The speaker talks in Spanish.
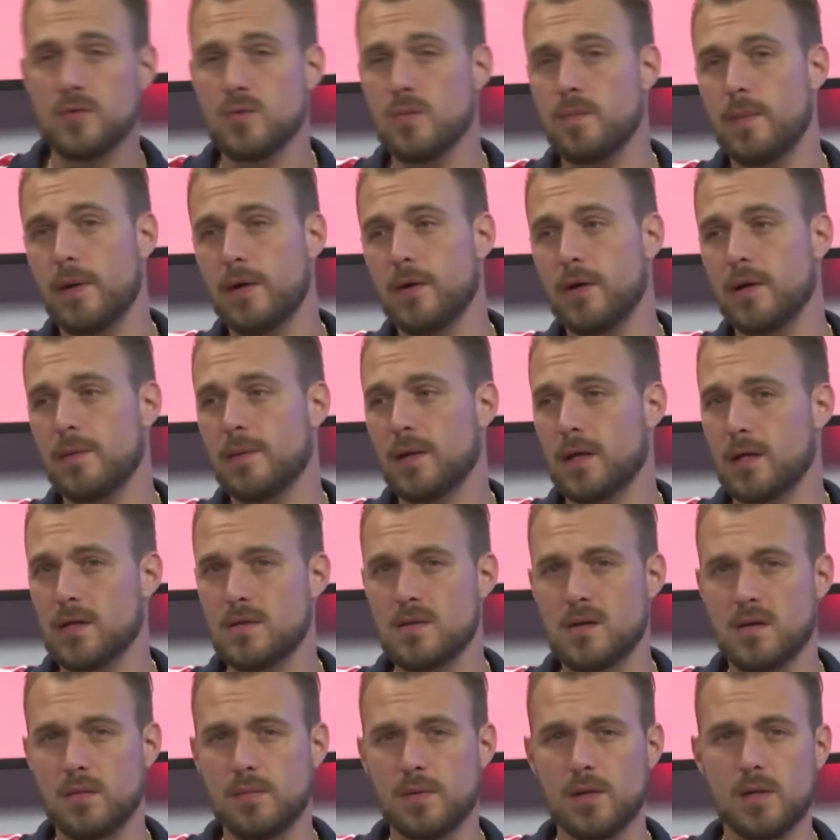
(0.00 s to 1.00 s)
un panorama que
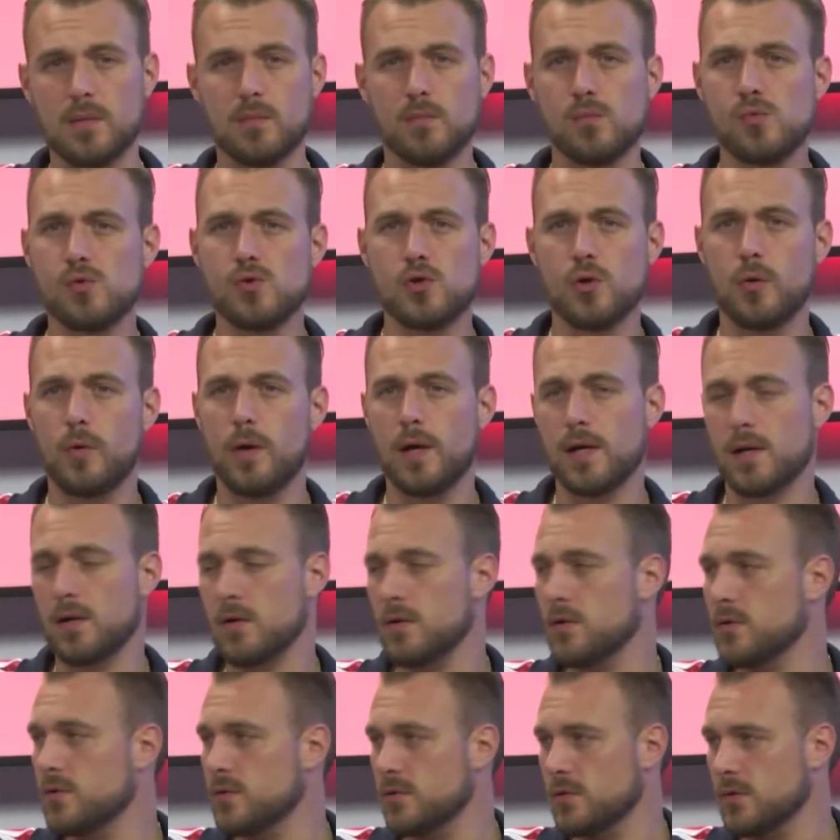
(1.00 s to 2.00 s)
se repite en muchos
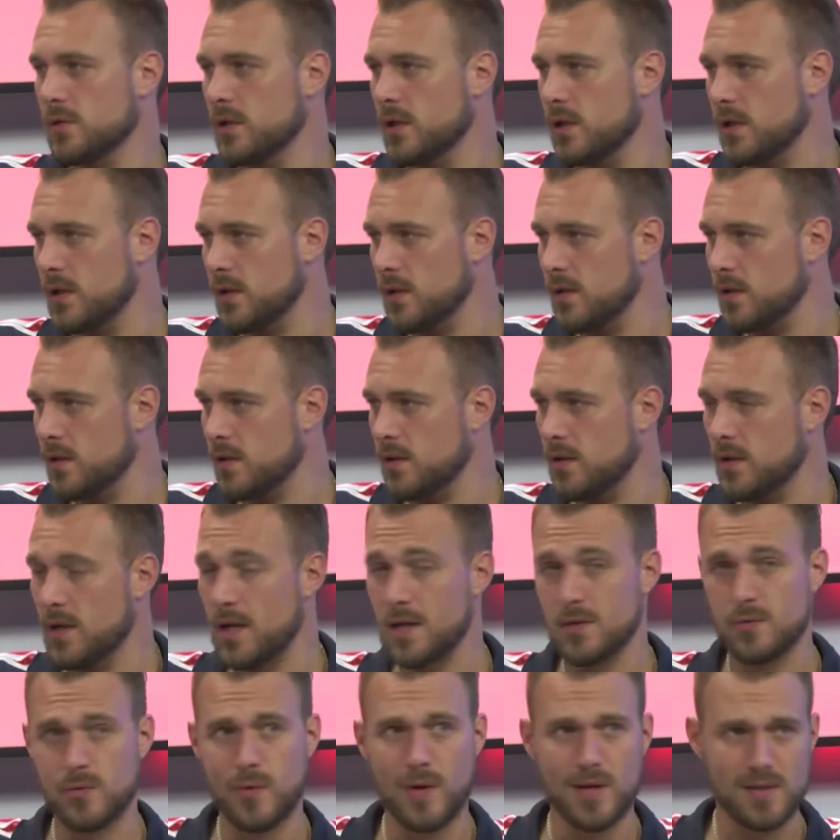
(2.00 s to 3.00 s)
barrios de, de
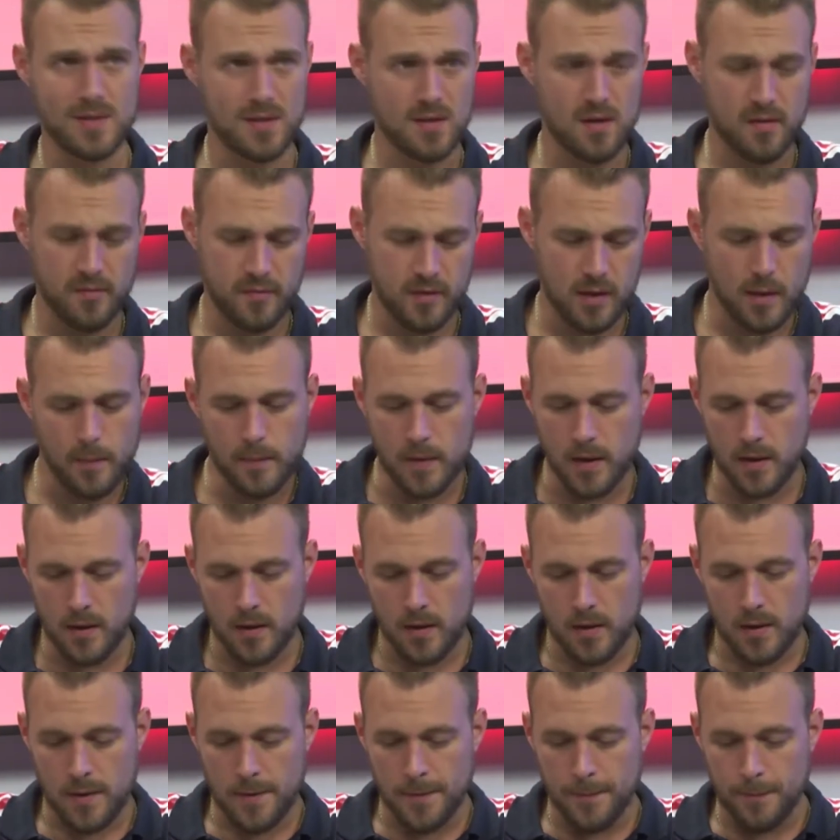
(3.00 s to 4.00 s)
la ciudad de Santa Fe también.
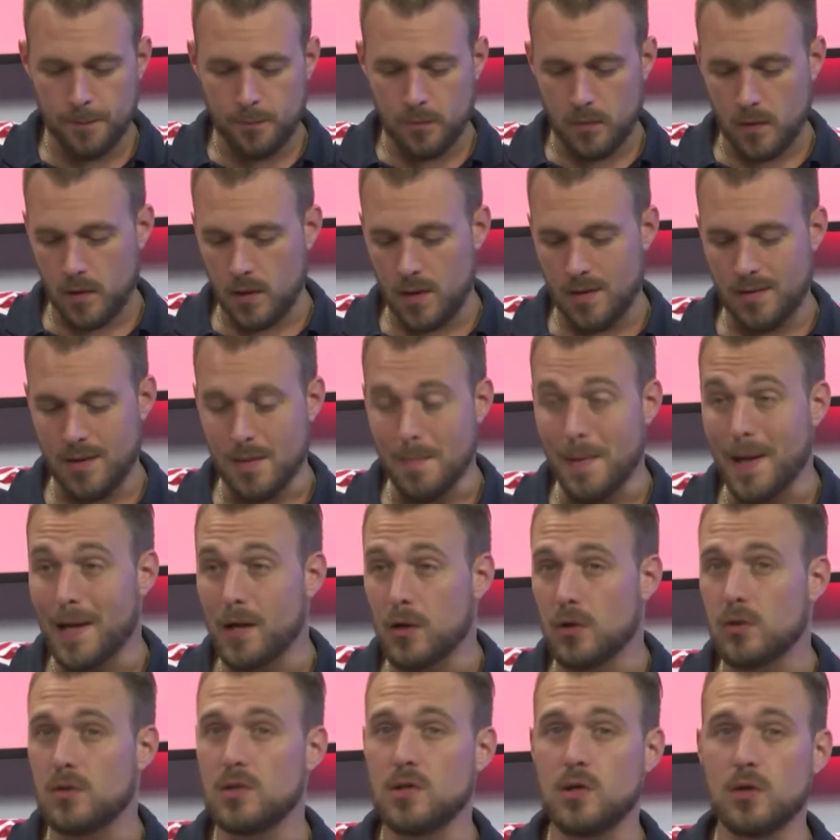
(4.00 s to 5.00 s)
El tema de
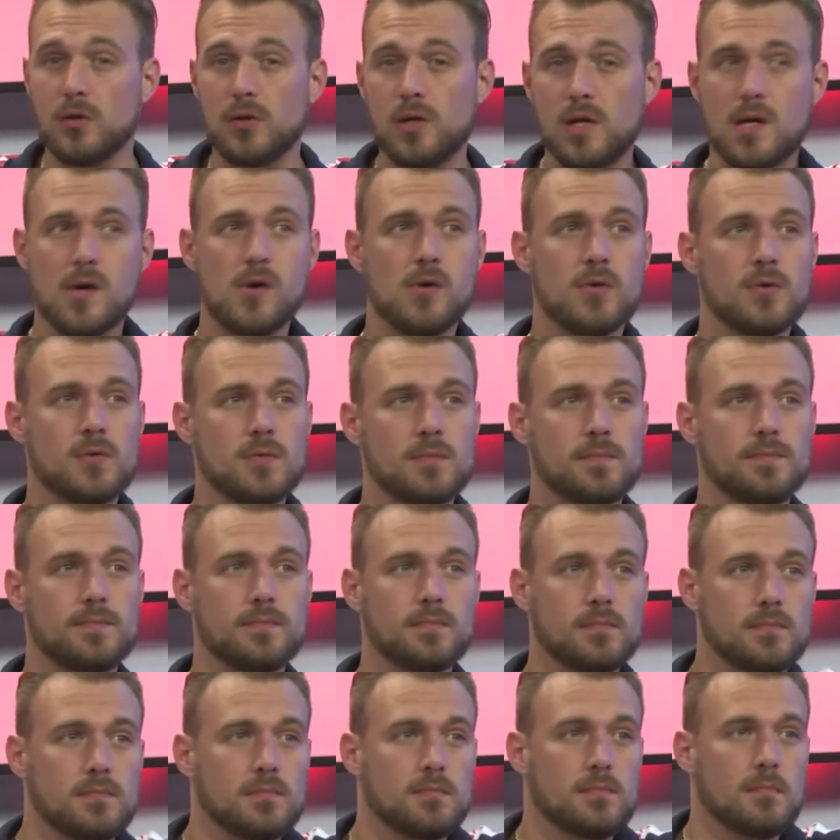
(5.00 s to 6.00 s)
los tiroteos,
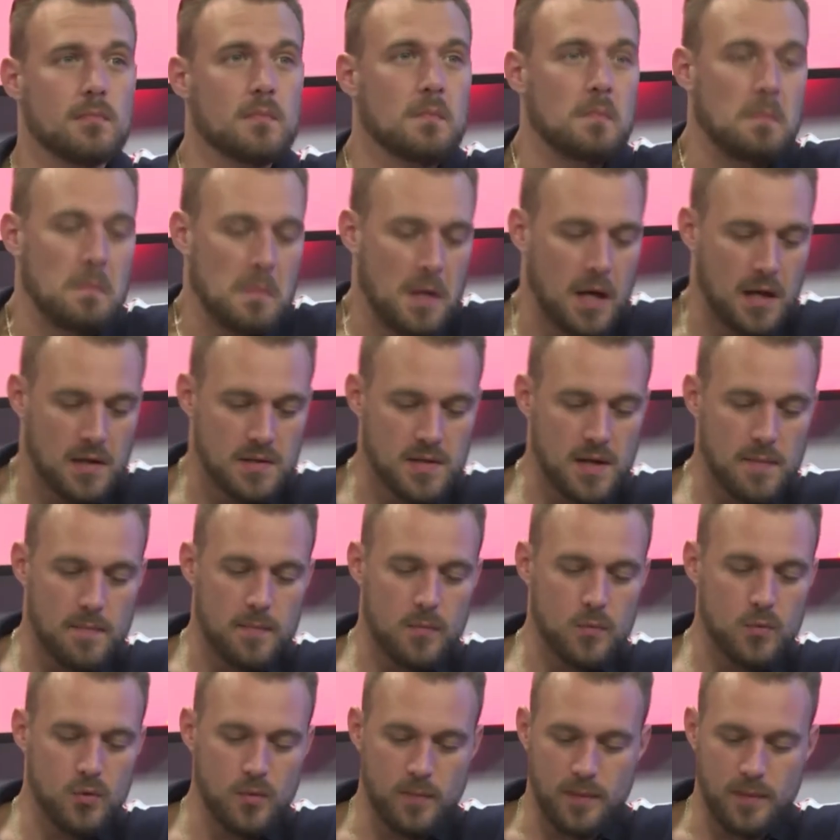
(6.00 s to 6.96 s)
ya uno